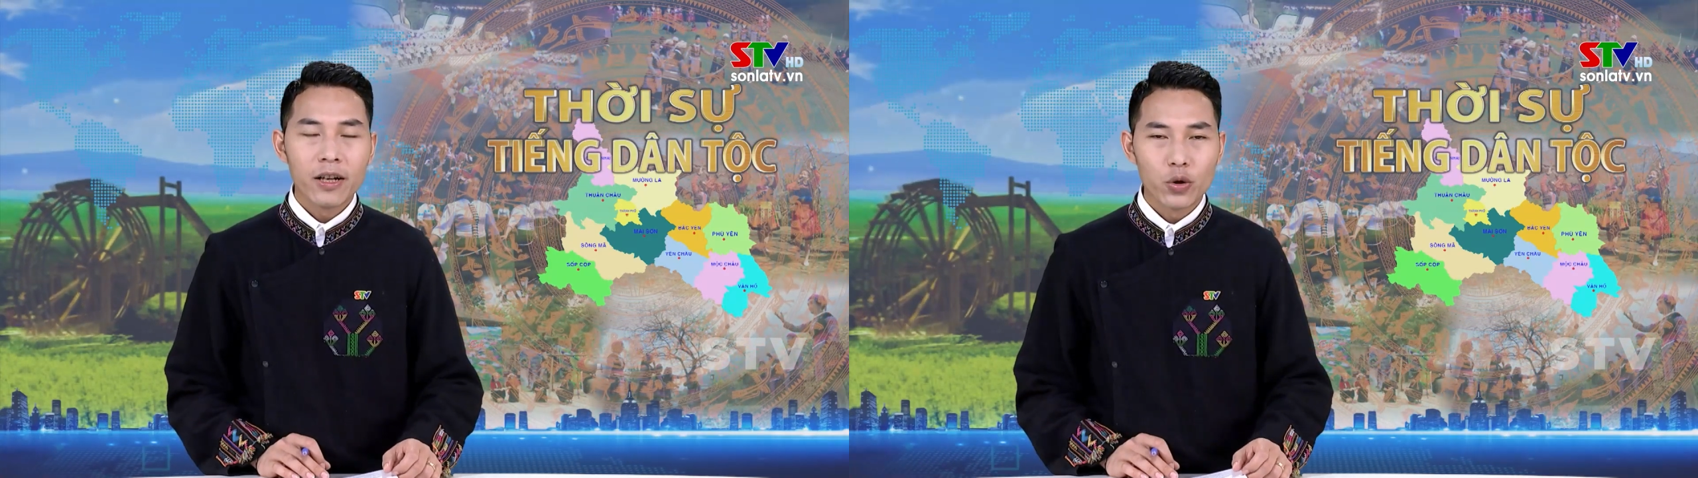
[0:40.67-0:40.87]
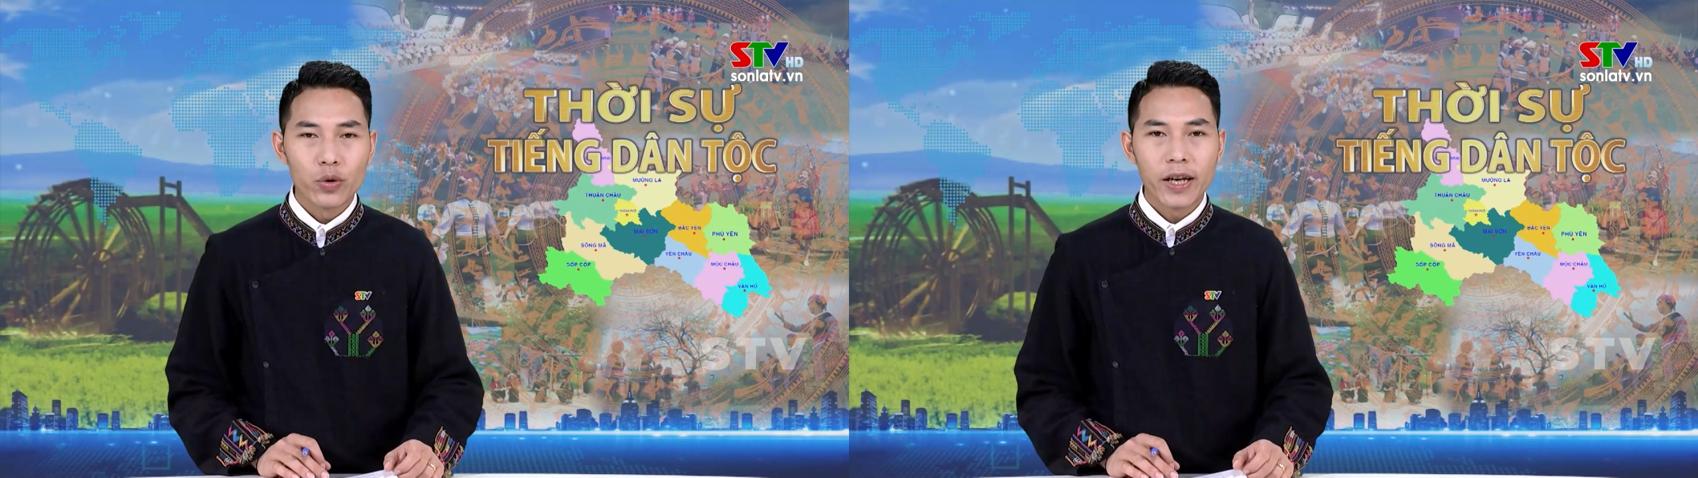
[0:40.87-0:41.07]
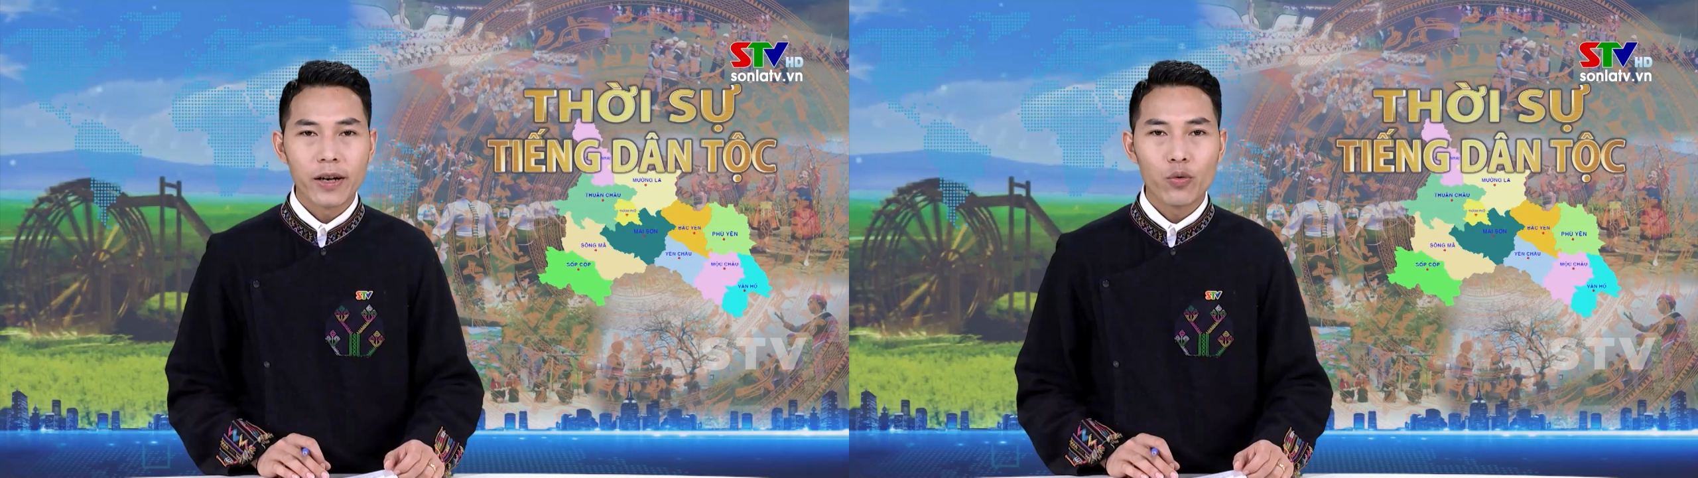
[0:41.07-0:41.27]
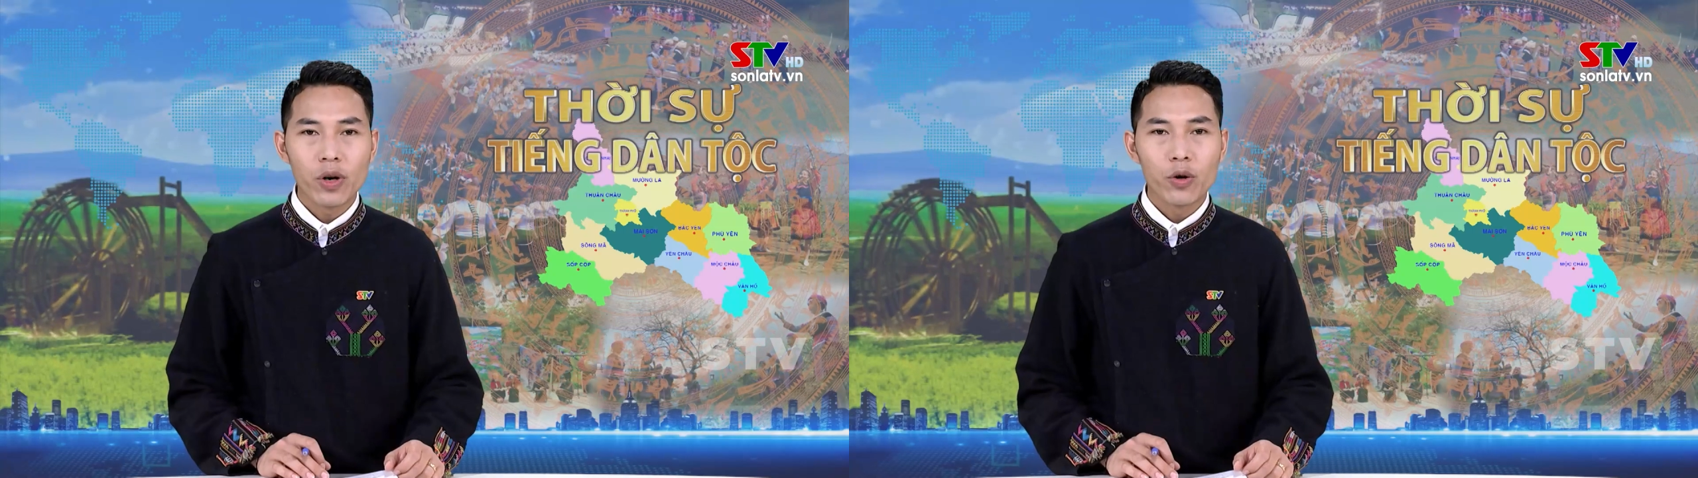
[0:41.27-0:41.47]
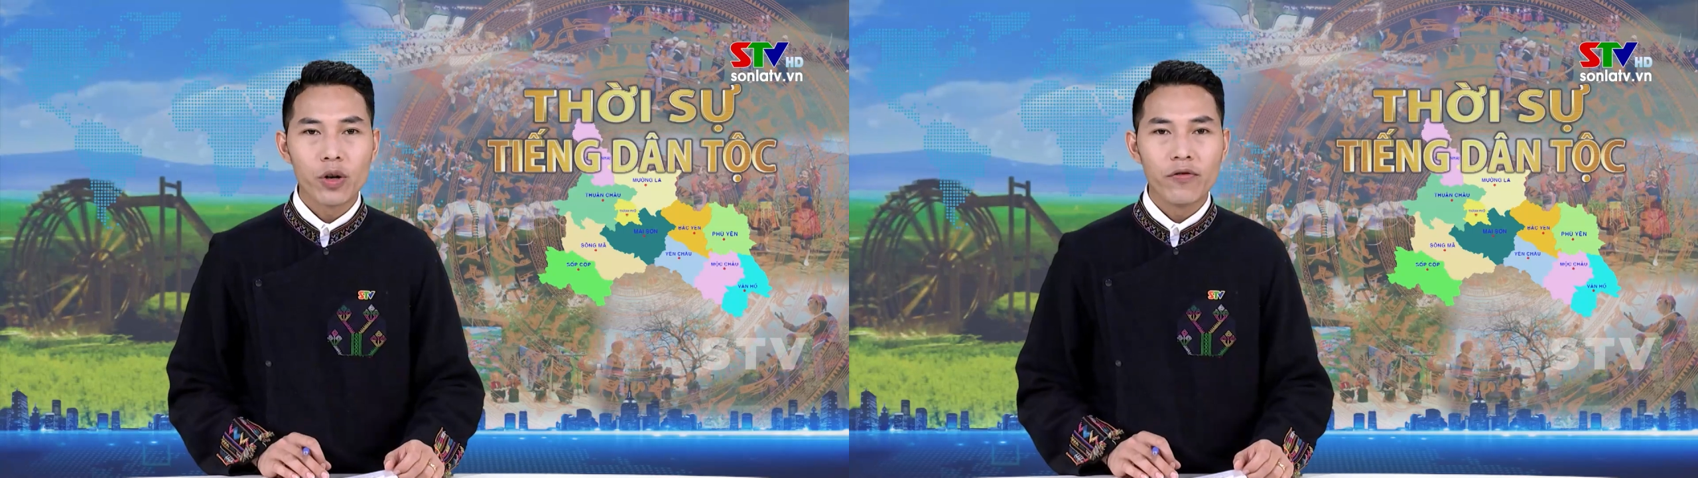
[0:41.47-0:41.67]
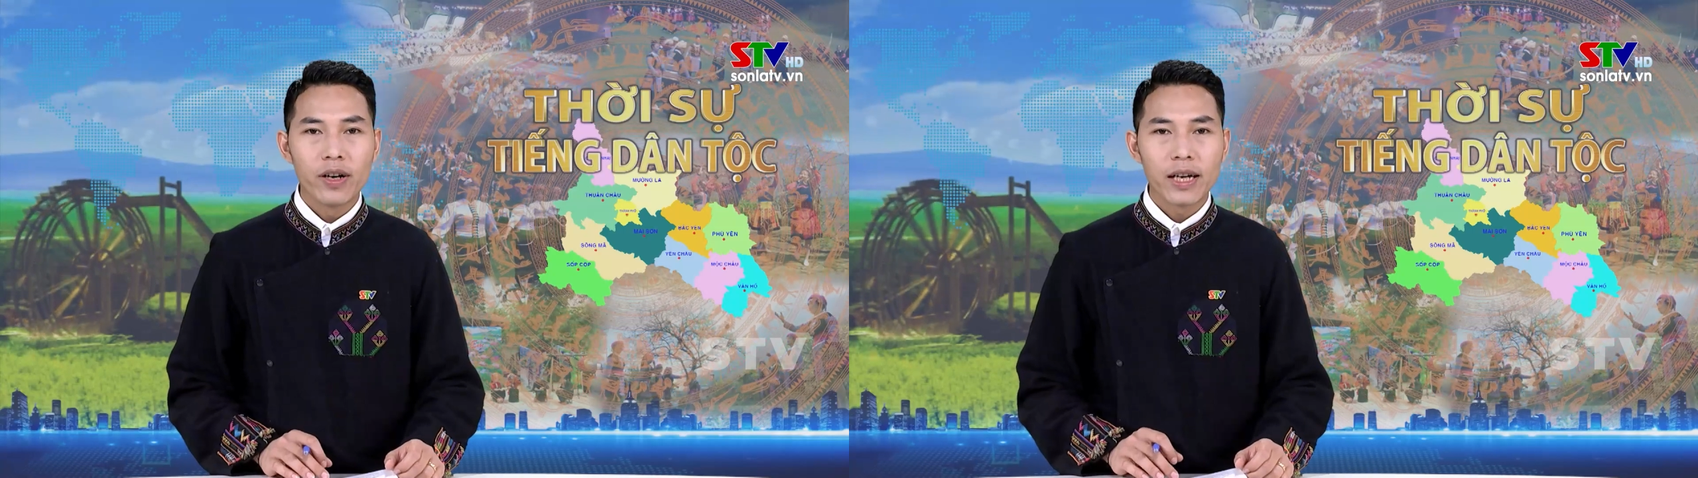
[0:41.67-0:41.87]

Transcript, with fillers: Chủ tịch Quốc hội phương